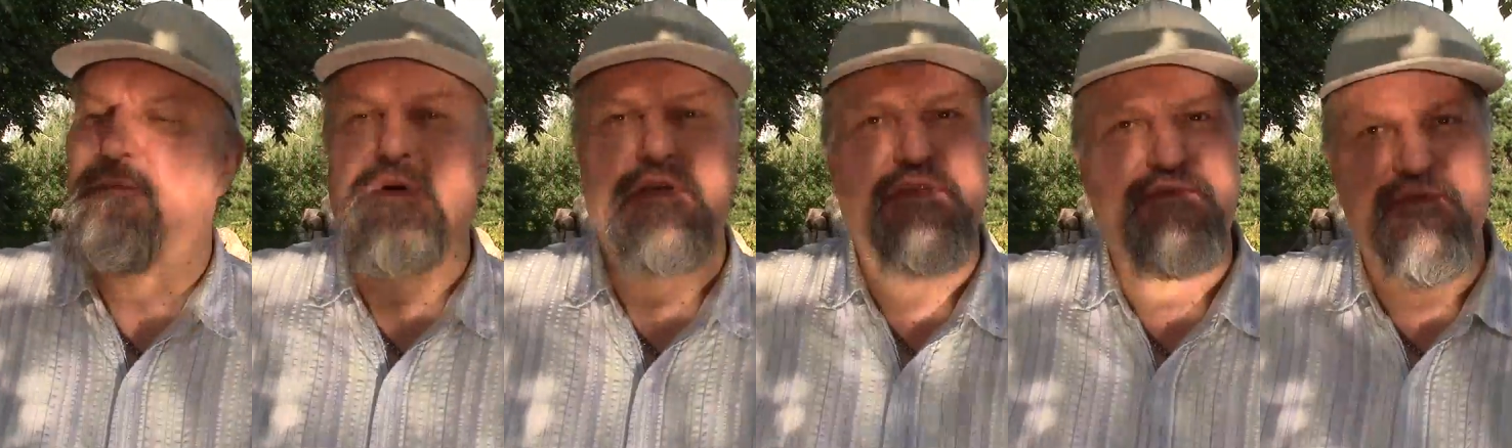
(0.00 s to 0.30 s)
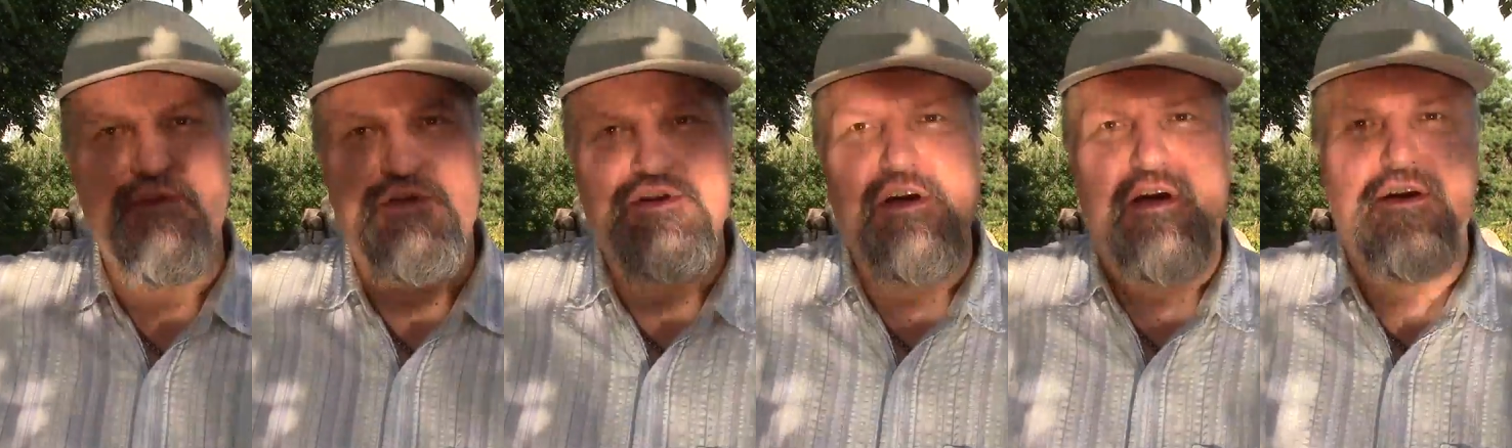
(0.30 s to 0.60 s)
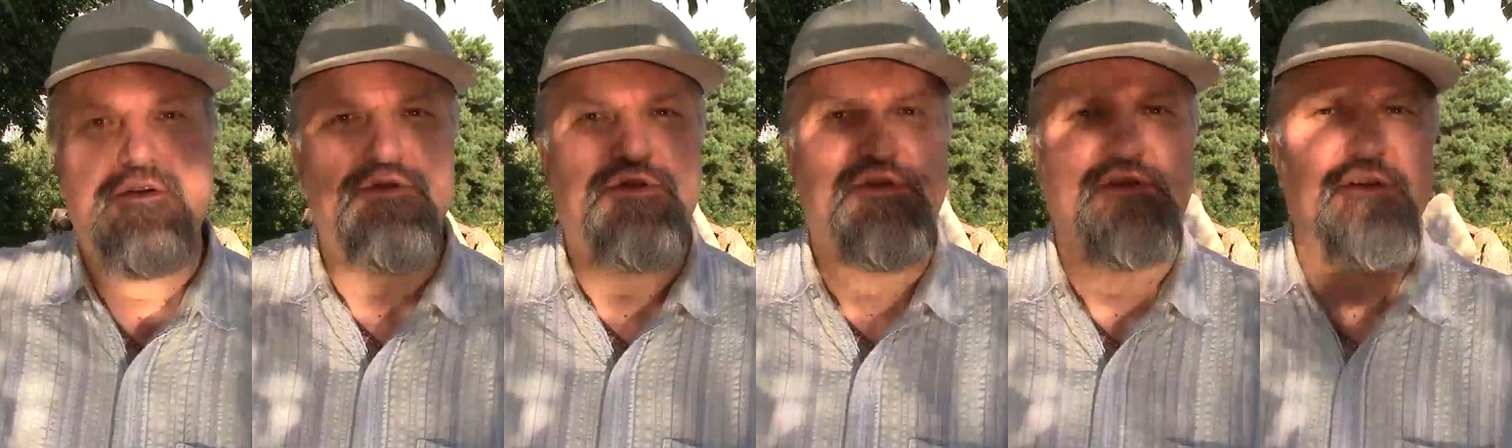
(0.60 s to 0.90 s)

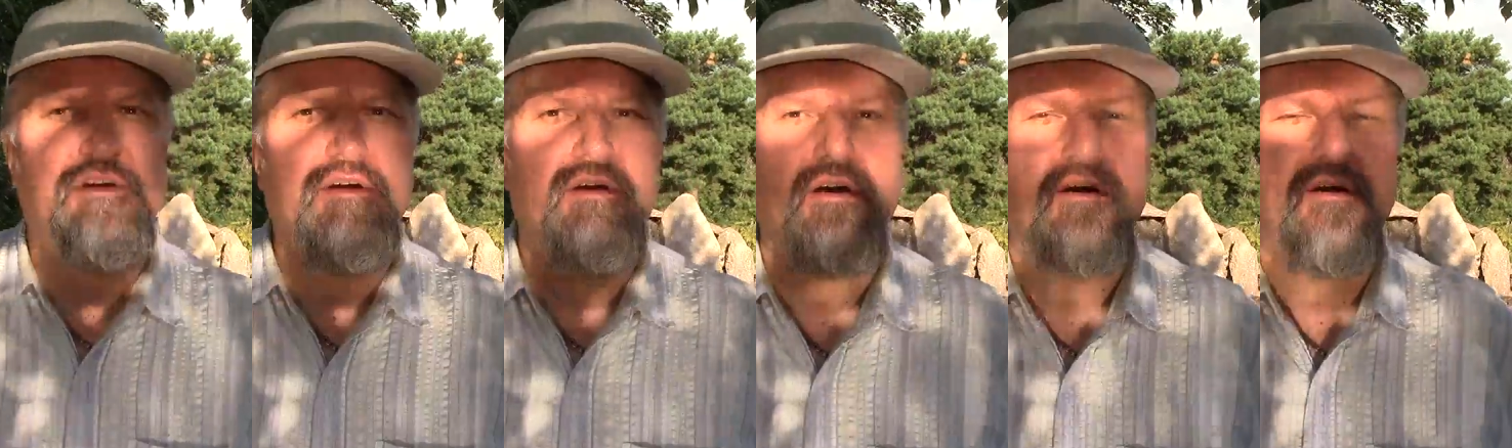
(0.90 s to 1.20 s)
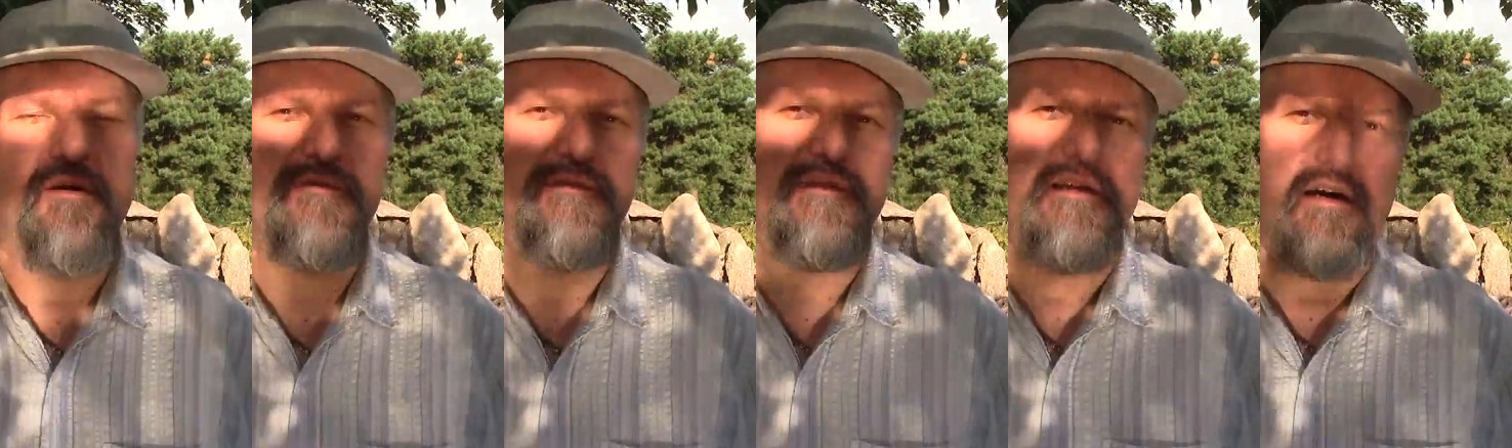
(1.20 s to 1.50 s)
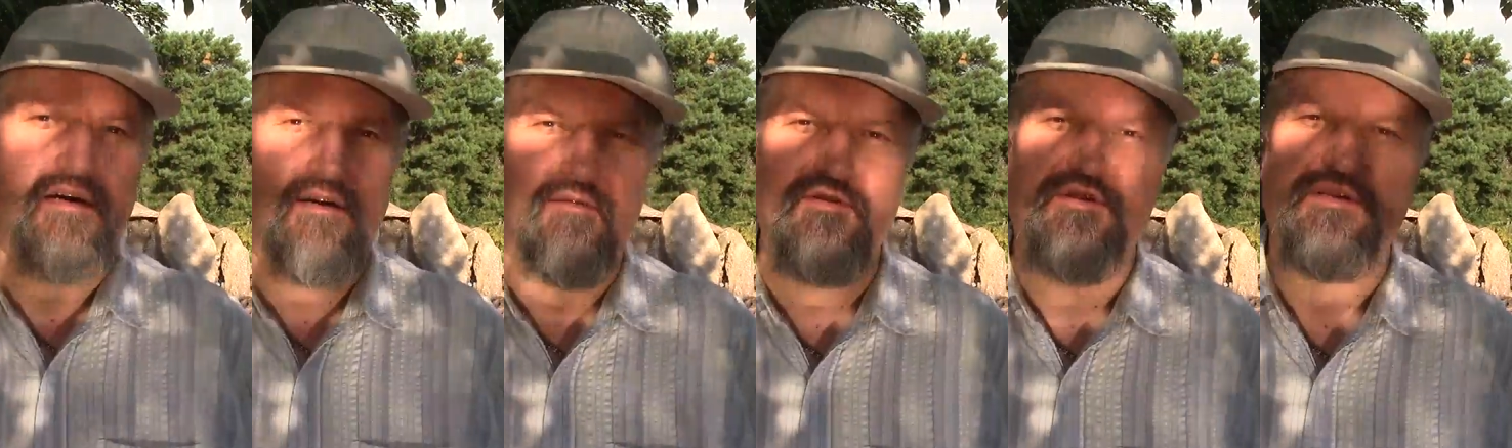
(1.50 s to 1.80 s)
просвещающий
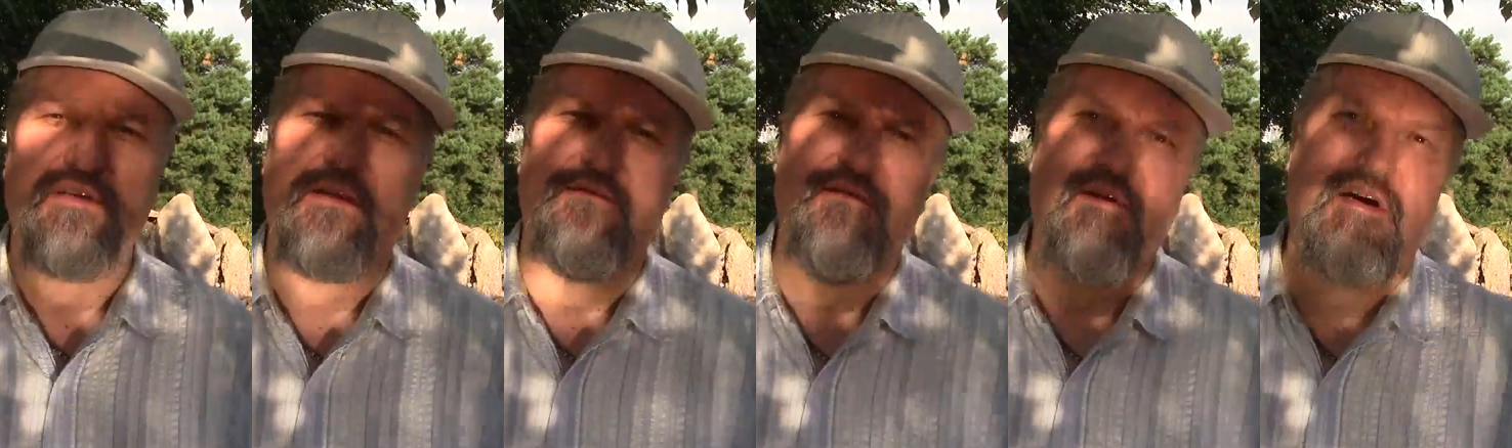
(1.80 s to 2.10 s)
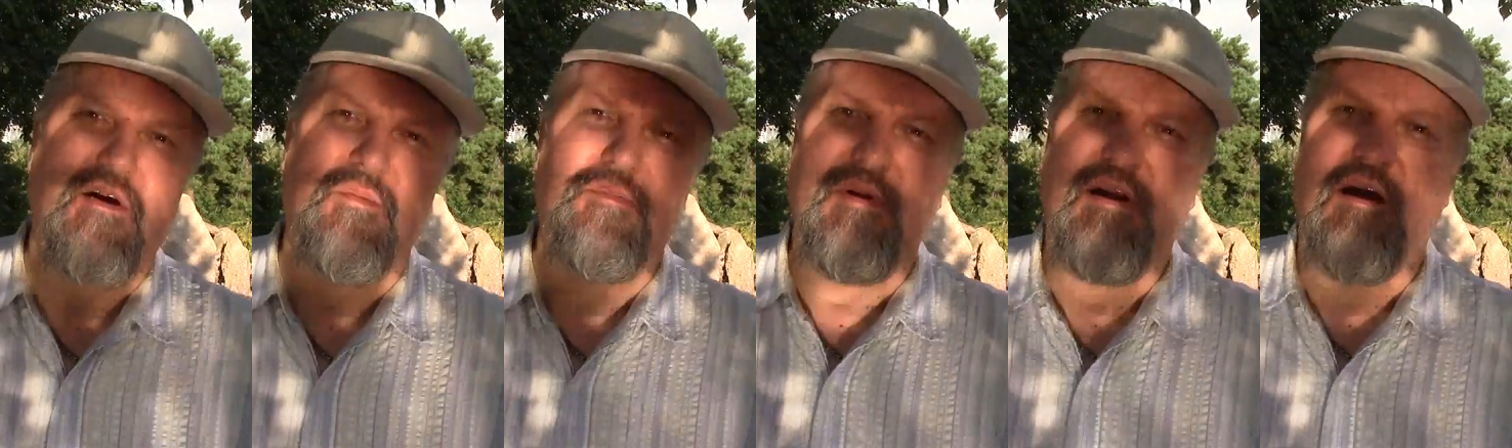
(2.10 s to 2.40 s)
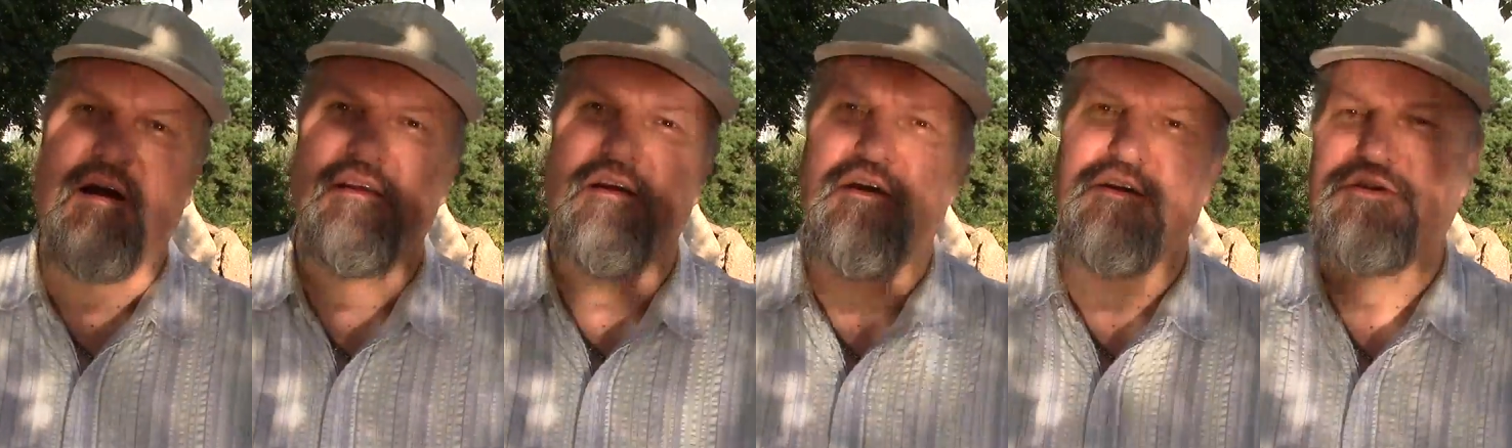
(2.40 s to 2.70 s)
всякого человека,
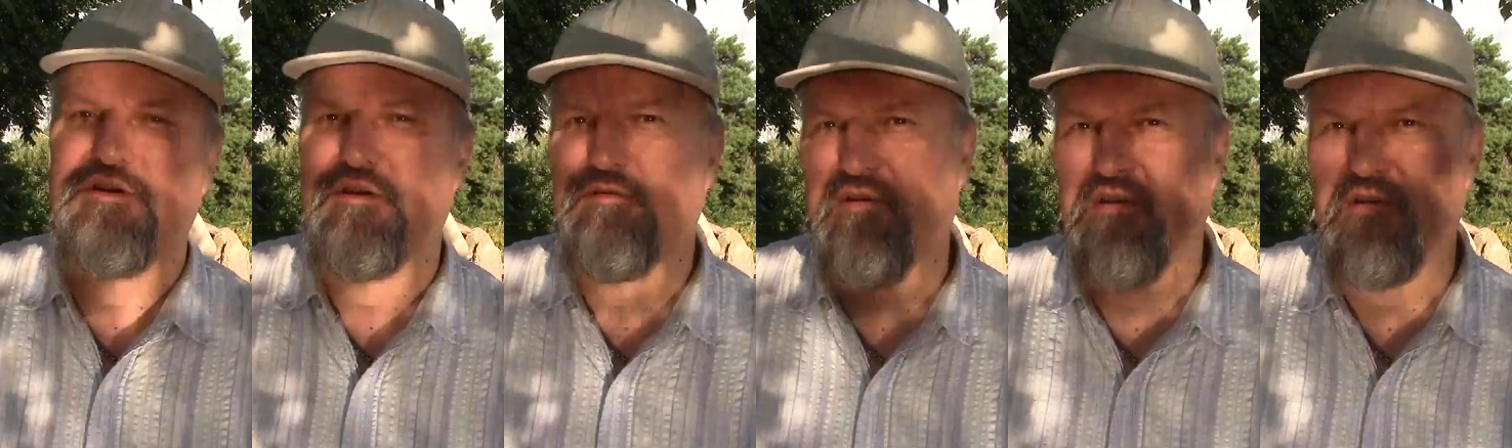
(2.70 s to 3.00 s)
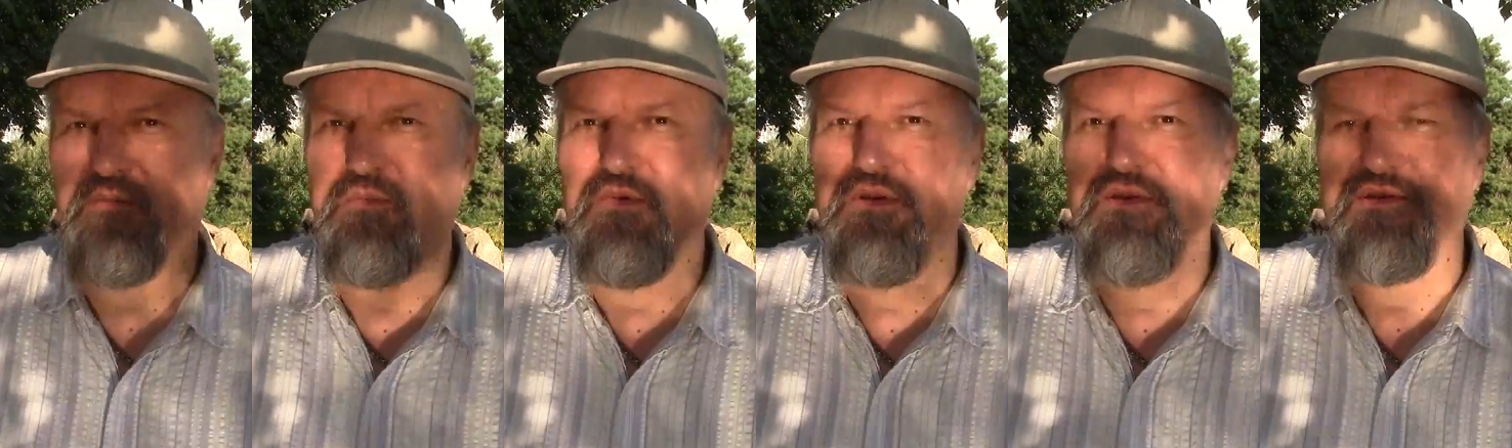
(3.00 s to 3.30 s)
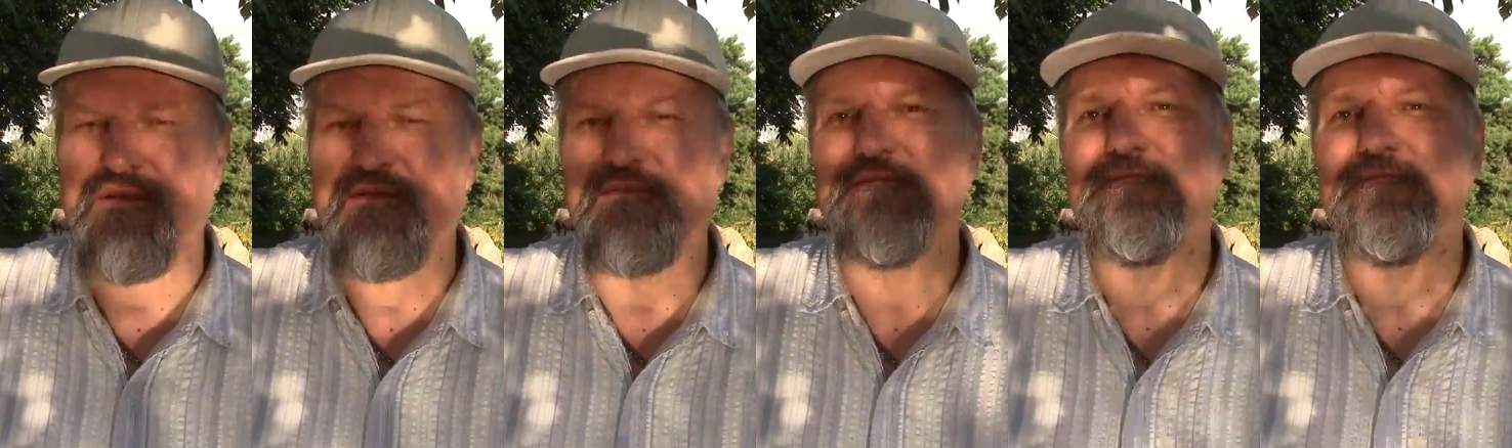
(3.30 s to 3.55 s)
приходящего в этот мир.